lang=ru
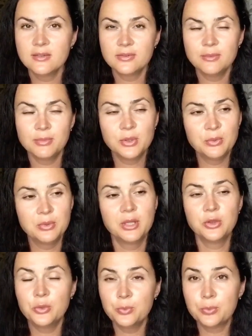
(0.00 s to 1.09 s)
и подумала,
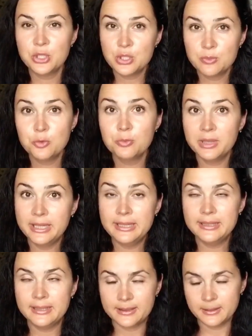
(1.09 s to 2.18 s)
ну, почему бы и
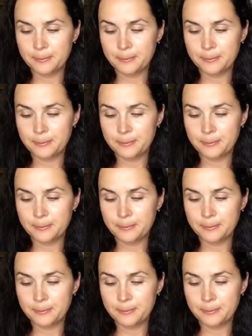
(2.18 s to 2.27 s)
нет.